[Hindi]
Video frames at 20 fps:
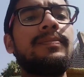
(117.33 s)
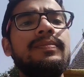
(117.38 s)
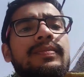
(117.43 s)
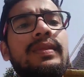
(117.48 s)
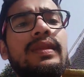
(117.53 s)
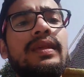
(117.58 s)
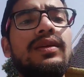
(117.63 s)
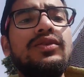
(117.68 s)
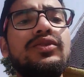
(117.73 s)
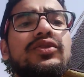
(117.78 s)
सो
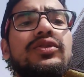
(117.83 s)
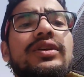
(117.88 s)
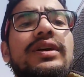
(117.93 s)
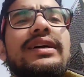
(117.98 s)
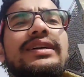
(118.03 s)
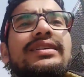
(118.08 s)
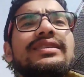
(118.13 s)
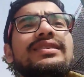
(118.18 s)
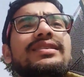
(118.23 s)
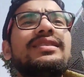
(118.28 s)
गाइस
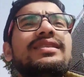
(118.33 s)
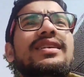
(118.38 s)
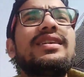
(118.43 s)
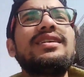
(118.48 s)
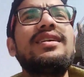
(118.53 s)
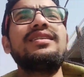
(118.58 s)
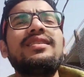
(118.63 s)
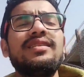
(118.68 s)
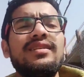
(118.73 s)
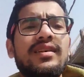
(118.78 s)

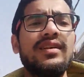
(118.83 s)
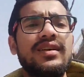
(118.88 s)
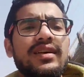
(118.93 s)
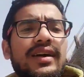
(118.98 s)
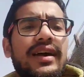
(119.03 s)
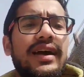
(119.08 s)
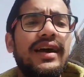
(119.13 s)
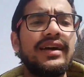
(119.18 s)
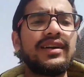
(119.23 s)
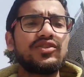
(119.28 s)

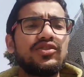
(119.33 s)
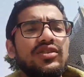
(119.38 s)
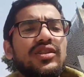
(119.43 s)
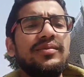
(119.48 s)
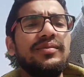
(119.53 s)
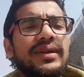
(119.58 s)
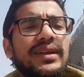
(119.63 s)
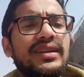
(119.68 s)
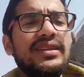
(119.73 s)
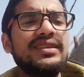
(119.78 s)
एक्चुअली मेरे
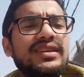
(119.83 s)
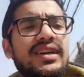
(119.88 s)
साथ इशू